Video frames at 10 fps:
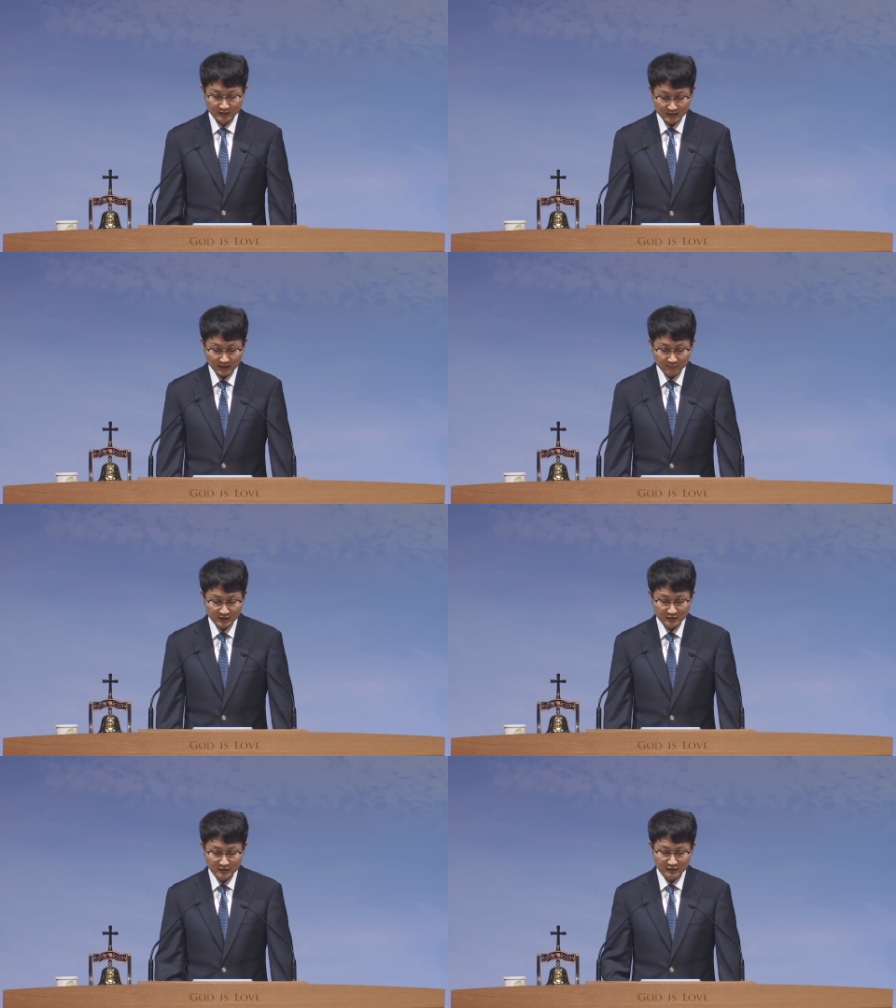
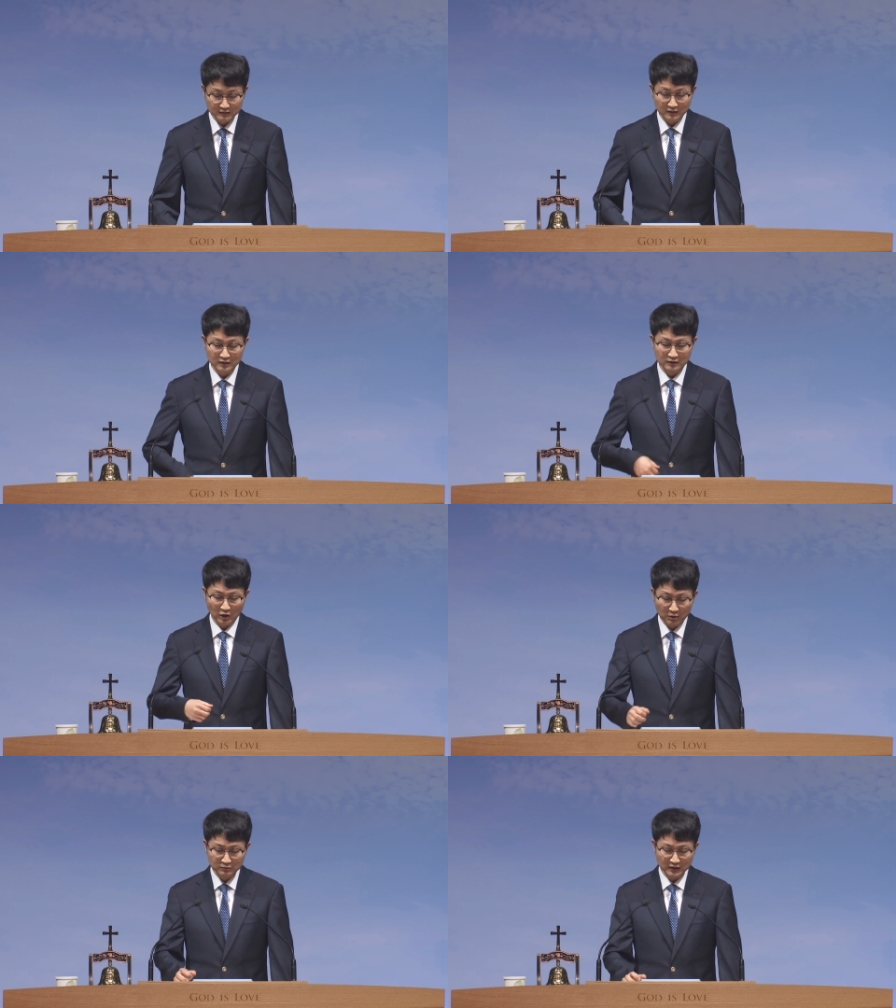사람들은 이
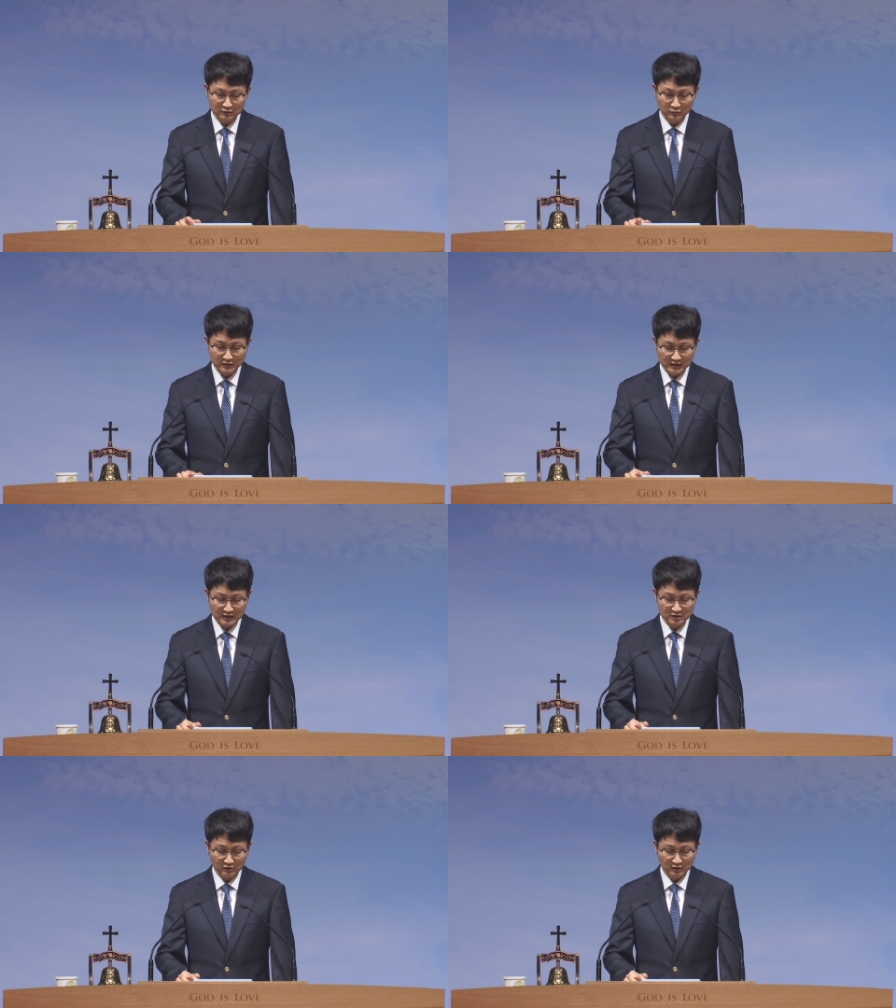너무나도
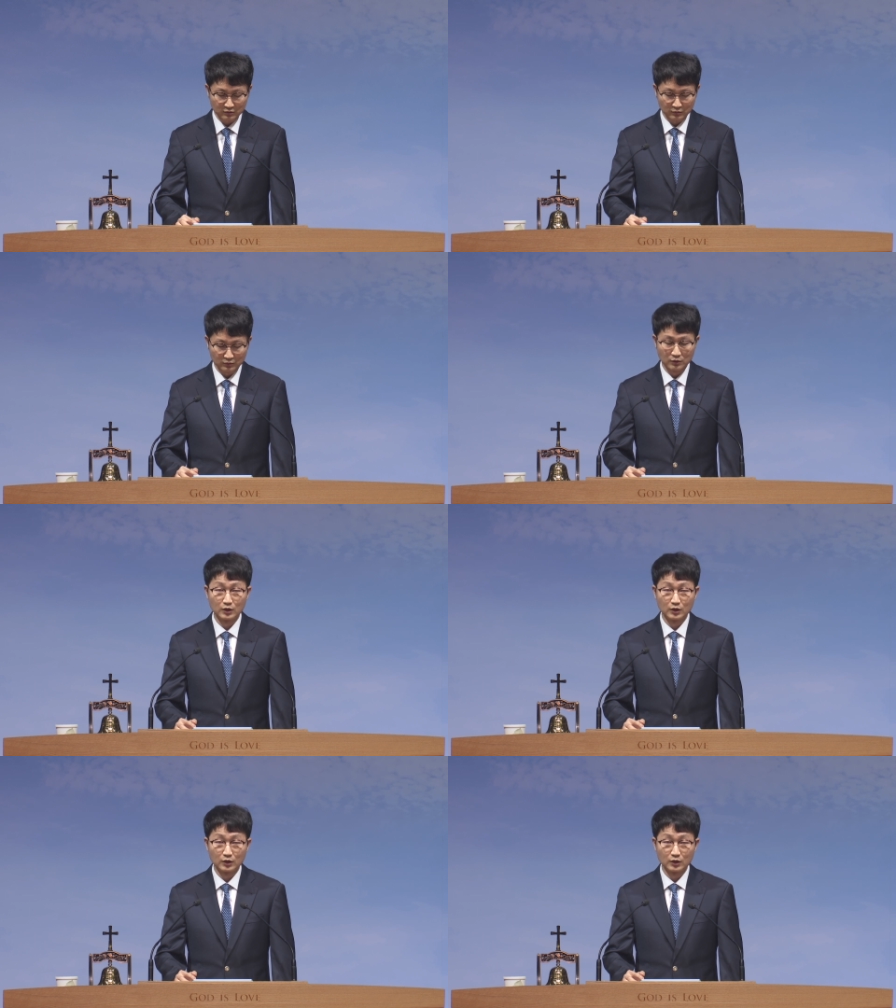이기적이고